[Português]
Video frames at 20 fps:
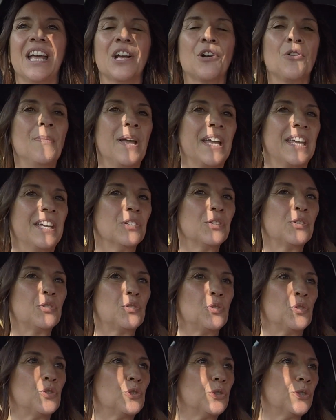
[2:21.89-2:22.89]
Como é que ele
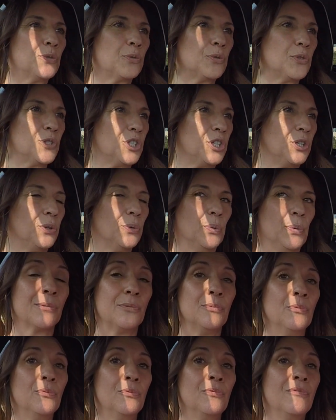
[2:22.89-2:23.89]
surgiu?
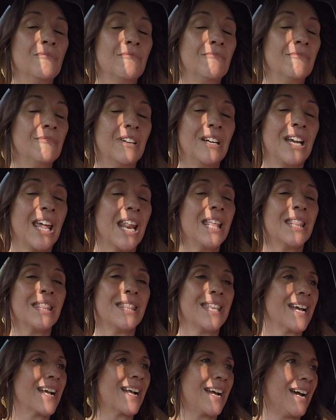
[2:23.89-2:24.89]
Um
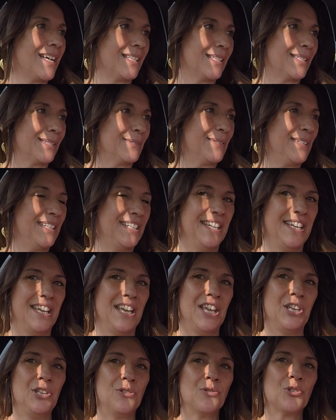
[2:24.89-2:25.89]
grande acaso.
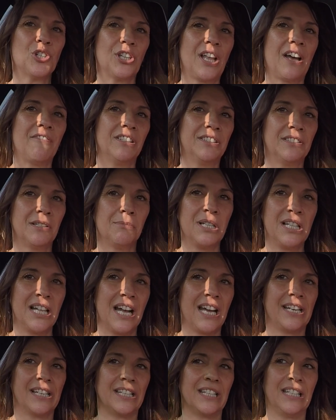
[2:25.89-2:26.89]
Eu estava a
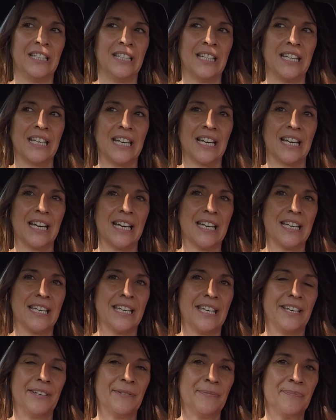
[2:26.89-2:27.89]
trabalhar aqui na
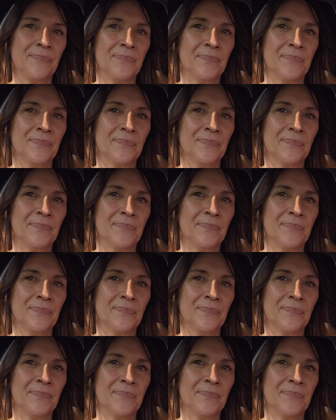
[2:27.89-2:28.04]
IKEA